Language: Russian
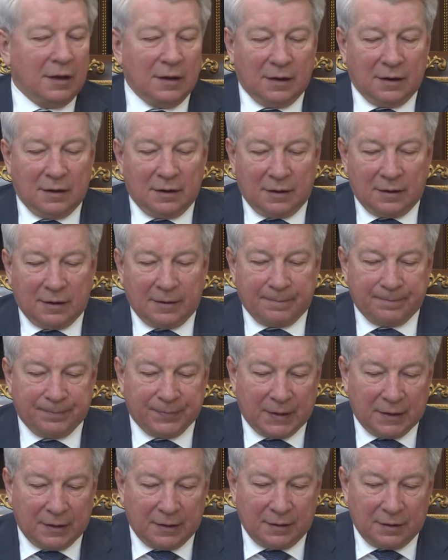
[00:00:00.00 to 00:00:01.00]
э,
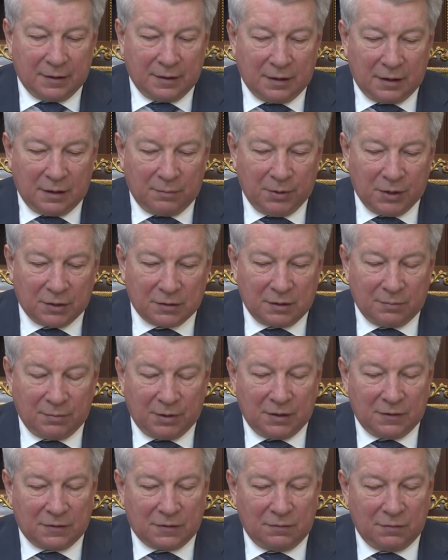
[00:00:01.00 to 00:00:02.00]
э Альберта
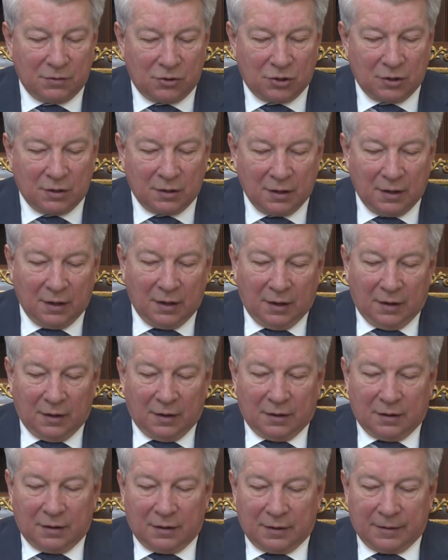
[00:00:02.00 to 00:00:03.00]
Борисовича
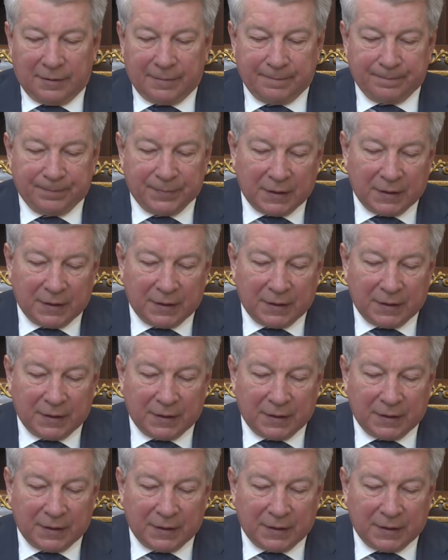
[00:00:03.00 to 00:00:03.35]
Э,